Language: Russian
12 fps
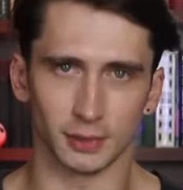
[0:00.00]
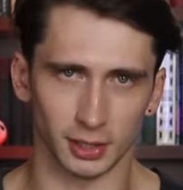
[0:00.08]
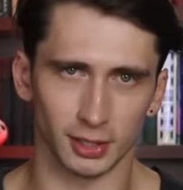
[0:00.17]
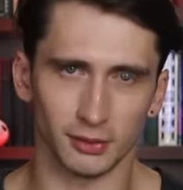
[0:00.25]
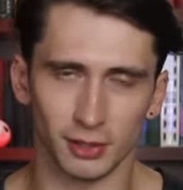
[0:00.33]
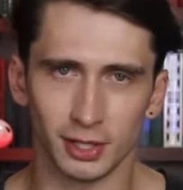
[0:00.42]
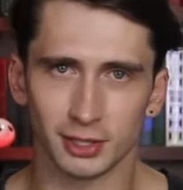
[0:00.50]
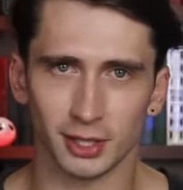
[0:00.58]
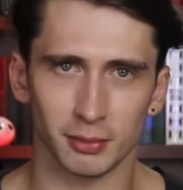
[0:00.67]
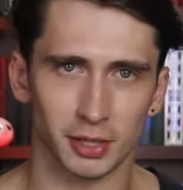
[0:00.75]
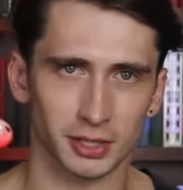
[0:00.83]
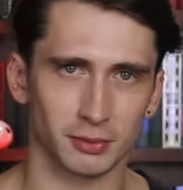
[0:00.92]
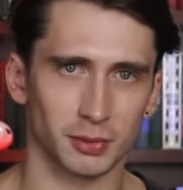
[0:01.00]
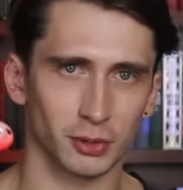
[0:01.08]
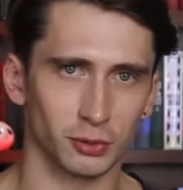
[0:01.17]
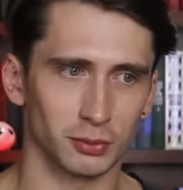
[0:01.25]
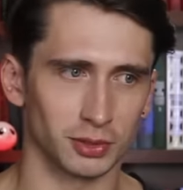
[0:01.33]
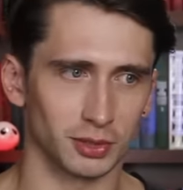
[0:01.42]
И велик соблазн
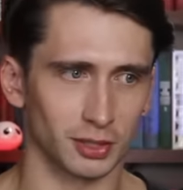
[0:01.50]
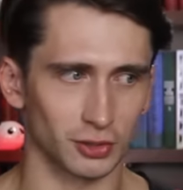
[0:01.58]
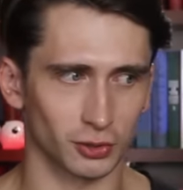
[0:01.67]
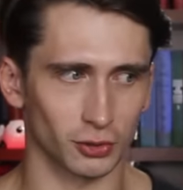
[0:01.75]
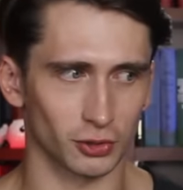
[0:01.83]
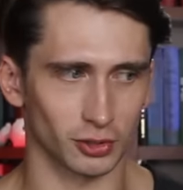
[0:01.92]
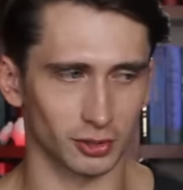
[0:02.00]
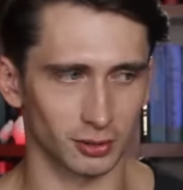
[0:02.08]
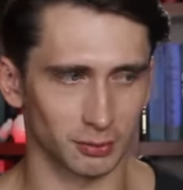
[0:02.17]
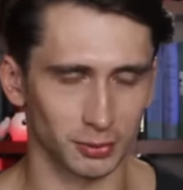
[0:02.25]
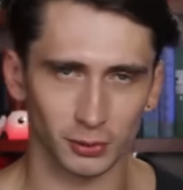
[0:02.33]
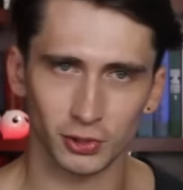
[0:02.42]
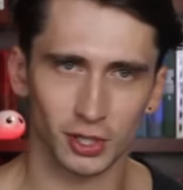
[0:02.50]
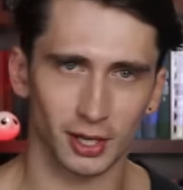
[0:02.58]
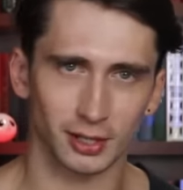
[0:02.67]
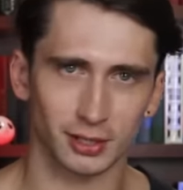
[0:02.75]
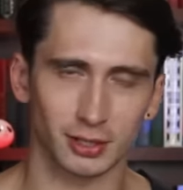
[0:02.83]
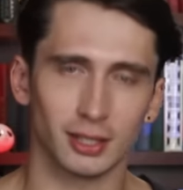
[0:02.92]
подумать, это что же получается.